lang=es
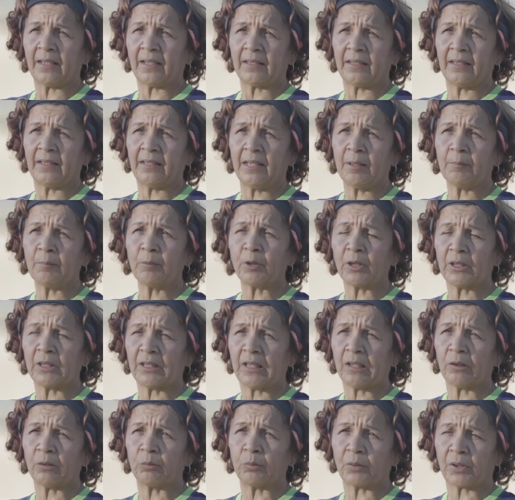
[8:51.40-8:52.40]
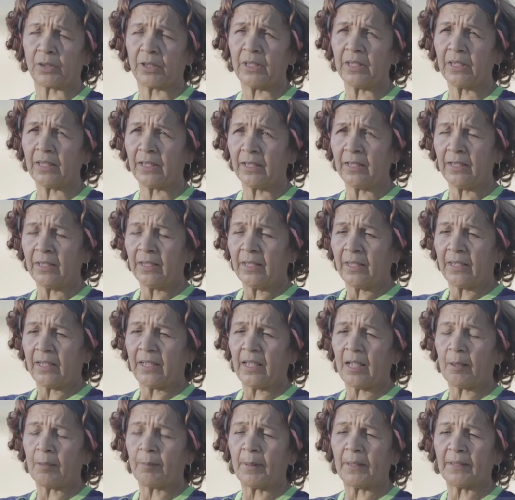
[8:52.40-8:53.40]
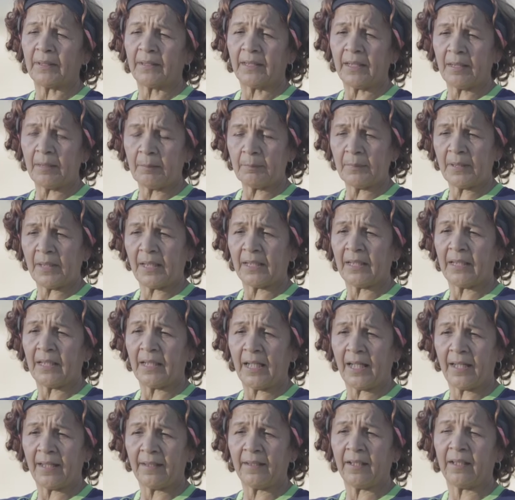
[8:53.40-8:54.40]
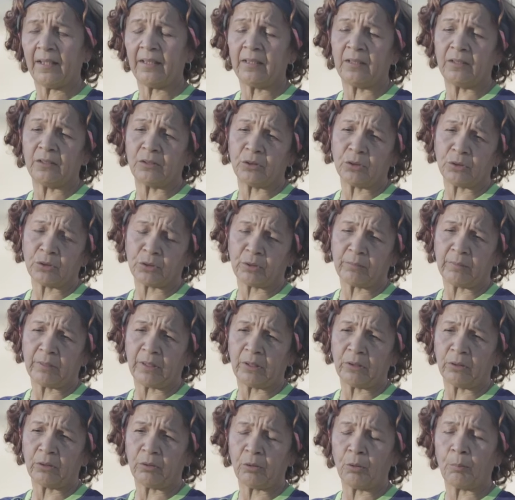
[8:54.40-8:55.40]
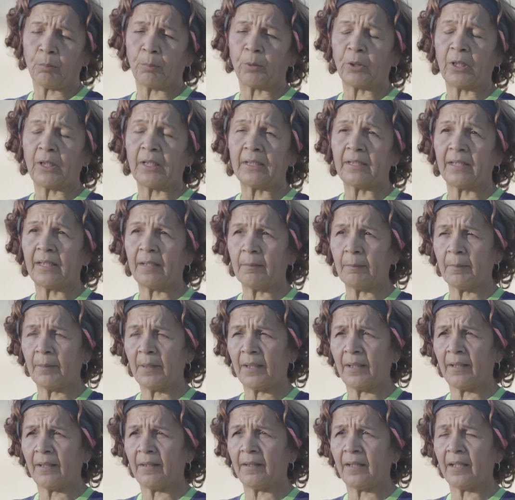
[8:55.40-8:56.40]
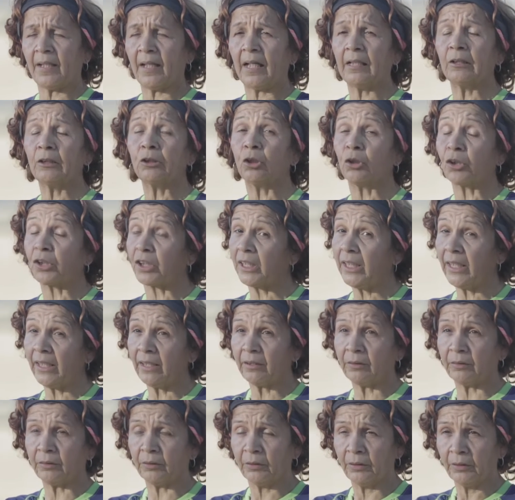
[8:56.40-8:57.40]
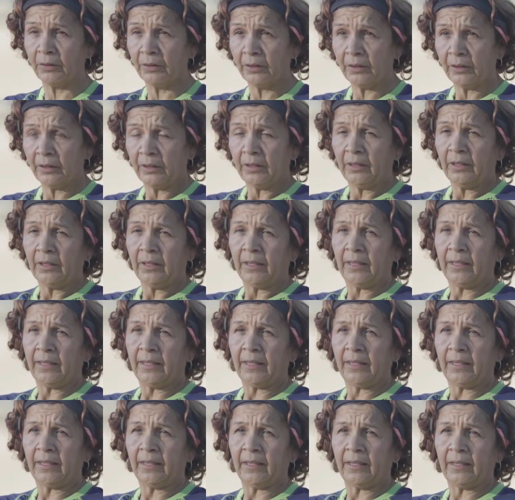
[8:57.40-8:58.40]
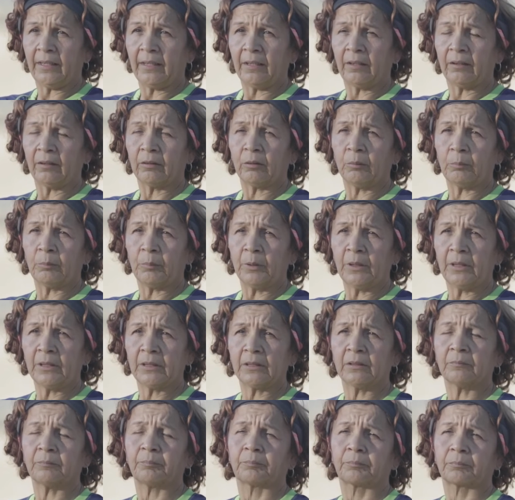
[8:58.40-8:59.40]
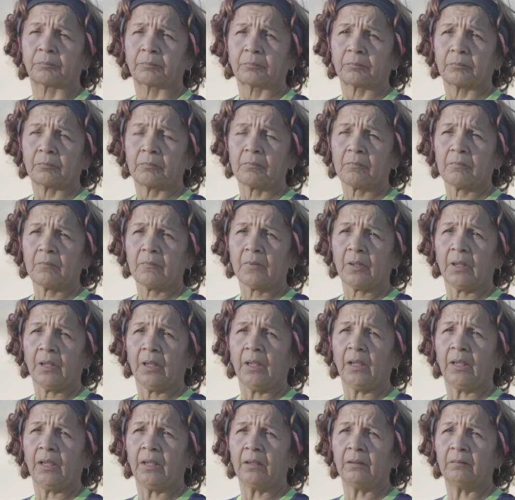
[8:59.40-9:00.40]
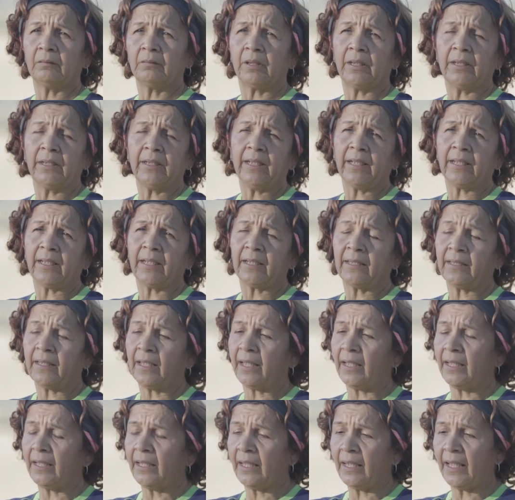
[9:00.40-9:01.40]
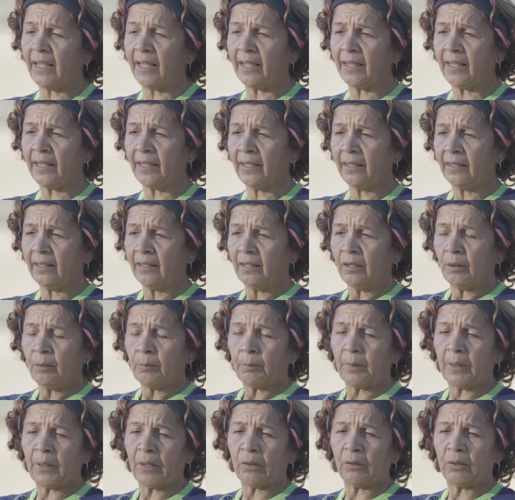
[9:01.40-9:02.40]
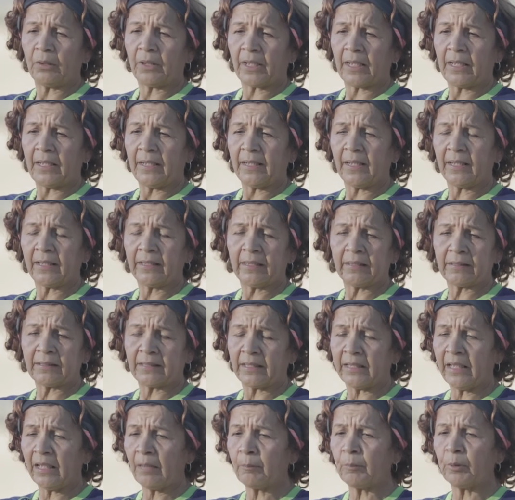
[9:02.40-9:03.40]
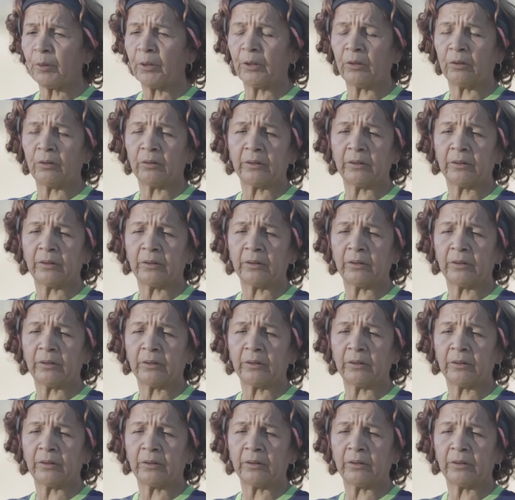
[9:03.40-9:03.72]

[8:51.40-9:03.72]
de que teníamos que transcurrir en la pandemia aislada y yo sobre todo por el tema de alto riesgo, eh, como es, eh, tenía que estar aislada, pero en realidad seguíamos en